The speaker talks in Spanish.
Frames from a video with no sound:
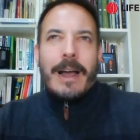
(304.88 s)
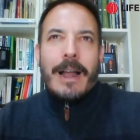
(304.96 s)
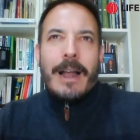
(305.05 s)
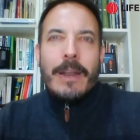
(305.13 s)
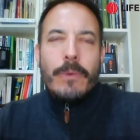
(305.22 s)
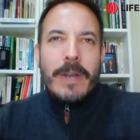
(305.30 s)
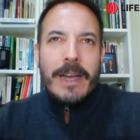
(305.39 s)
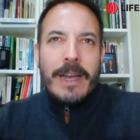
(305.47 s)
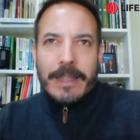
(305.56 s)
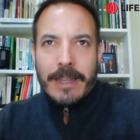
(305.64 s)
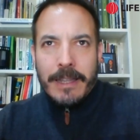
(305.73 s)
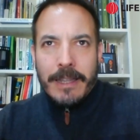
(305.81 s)
¿Alguna
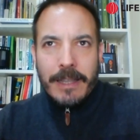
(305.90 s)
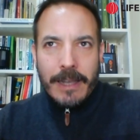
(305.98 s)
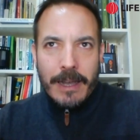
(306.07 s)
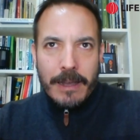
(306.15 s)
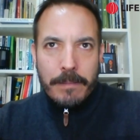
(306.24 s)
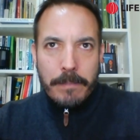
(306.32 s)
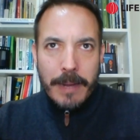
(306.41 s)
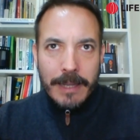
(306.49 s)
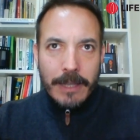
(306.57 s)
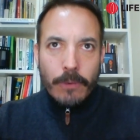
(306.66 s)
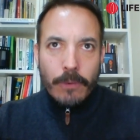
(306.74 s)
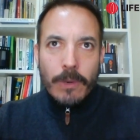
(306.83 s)
característica en
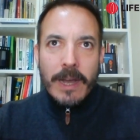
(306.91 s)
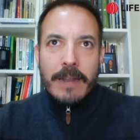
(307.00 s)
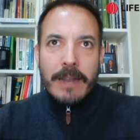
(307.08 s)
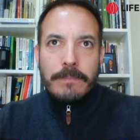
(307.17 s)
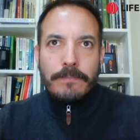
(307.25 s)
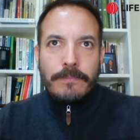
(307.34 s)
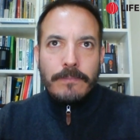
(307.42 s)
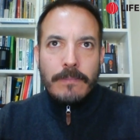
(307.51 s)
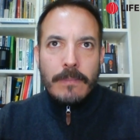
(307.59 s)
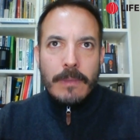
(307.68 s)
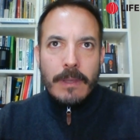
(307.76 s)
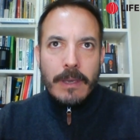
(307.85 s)
particular
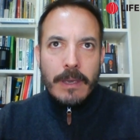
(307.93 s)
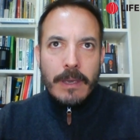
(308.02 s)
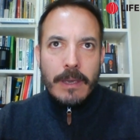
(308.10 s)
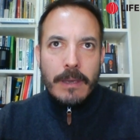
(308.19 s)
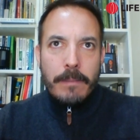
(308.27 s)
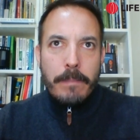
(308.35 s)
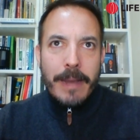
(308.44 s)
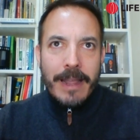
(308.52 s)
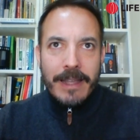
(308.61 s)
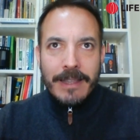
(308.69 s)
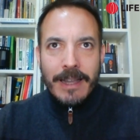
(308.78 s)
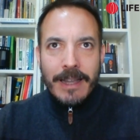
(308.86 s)
eh, para
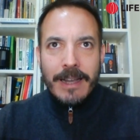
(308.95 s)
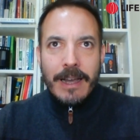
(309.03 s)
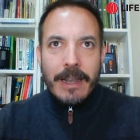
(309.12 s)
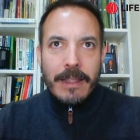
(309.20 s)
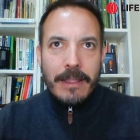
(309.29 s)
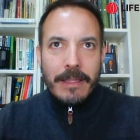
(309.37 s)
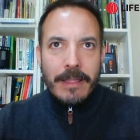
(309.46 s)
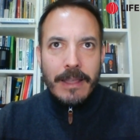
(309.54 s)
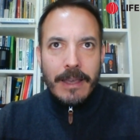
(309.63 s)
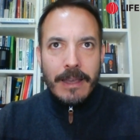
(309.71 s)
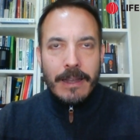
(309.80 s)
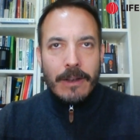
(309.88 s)
destacar
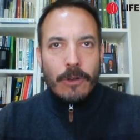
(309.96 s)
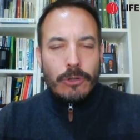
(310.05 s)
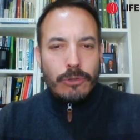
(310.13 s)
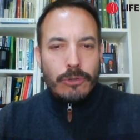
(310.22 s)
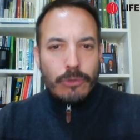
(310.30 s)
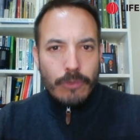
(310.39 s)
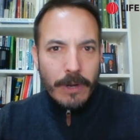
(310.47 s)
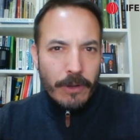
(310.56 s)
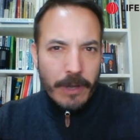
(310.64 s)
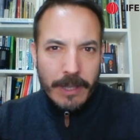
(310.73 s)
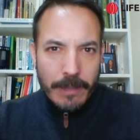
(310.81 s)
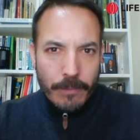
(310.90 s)
de los usuarios que
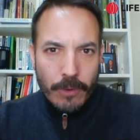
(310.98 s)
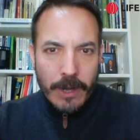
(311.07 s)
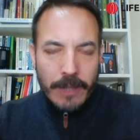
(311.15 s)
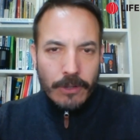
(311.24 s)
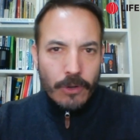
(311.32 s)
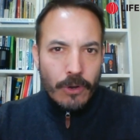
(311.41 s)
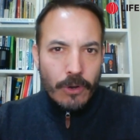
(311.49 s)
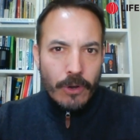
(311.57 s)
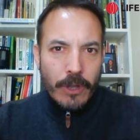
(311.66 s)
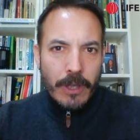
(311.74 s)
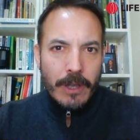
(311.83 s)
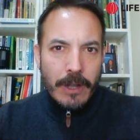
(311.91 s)
están buscando
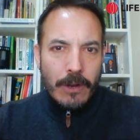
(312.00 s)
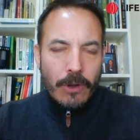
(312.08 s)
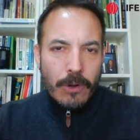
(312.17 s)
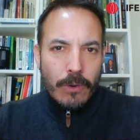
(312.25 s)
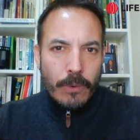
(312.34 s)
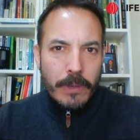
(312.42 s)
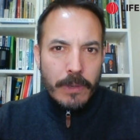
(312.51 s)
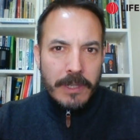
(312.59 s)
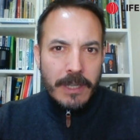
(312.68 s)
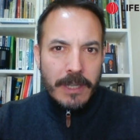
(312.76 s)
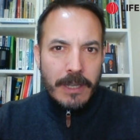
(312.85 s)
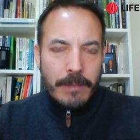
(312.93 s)
hoy los clubes
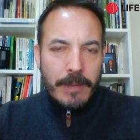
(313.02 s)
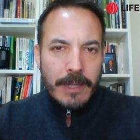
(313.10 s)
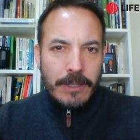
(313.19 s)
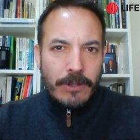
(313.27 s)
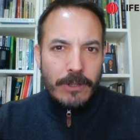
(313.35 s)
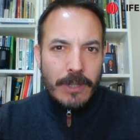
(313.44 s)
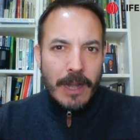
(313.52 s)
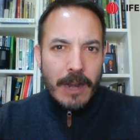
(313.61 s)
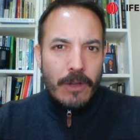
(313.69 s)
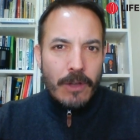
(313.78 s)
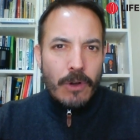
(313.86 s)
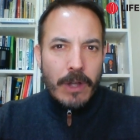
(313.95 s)
y gimnasios,
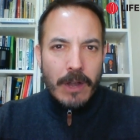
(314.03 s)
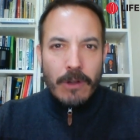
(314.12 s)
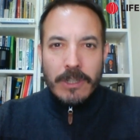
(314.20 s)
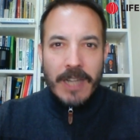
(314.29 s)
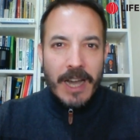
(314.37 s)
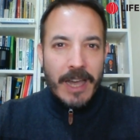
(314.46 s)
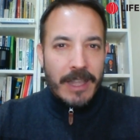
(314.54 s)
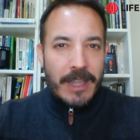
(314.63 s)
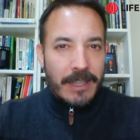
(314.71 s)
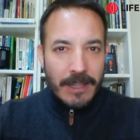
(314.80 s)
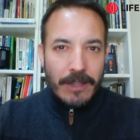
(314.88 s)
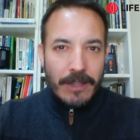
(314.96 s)
algo que los haga
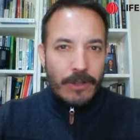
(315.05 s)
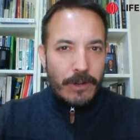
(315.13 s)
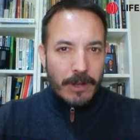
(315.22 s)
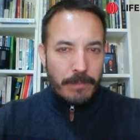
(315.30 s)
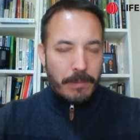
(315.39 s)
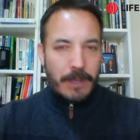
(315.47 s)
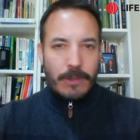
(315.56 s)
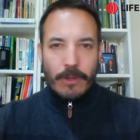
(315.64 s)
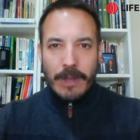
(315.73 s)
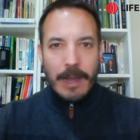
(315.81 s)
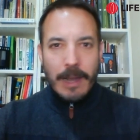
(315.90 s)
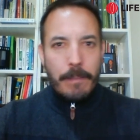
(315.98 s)
distintos respecto
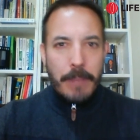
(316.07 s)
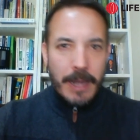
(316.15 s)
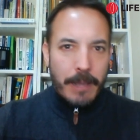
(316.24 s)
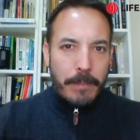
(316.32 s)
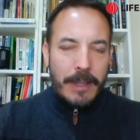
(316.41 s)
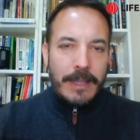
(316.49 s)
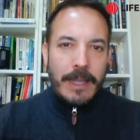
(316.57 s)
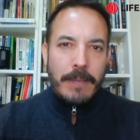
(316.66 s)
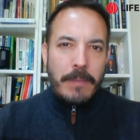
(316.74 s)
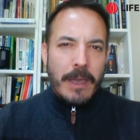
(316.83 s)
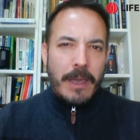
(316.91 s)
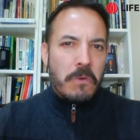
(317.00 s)
de la
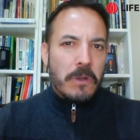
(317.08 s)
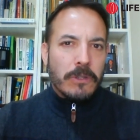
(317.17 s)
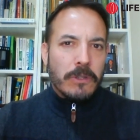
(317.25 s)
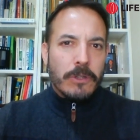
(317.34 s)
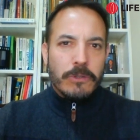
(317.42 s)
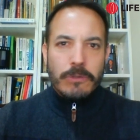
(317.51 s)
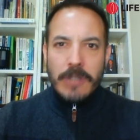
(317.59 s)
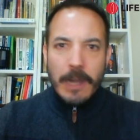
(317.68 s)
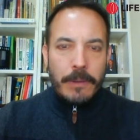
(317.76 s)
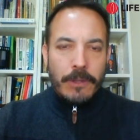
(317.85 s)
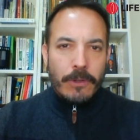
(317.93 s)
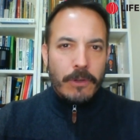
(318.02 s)
pre-pandemia en cuanto a sus
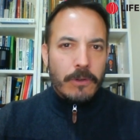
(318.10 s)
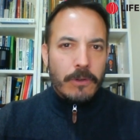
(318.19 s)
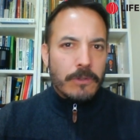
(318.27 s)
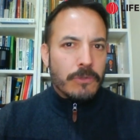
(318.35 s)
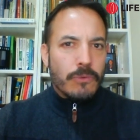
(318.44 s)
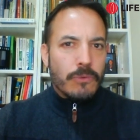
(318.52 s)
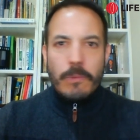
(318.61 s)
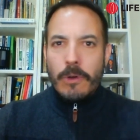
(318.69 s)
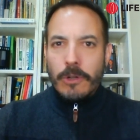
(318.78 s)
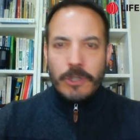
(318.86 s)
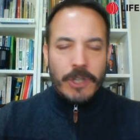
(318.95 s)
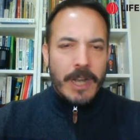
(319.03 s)
hábitos de consumo,
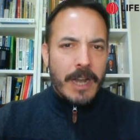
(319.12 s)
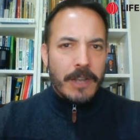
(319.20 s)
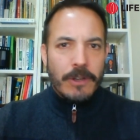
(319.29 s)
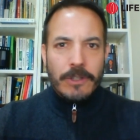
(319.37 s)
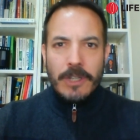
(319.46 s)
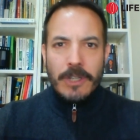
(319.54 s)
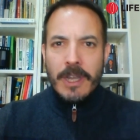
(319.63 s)
los horarios,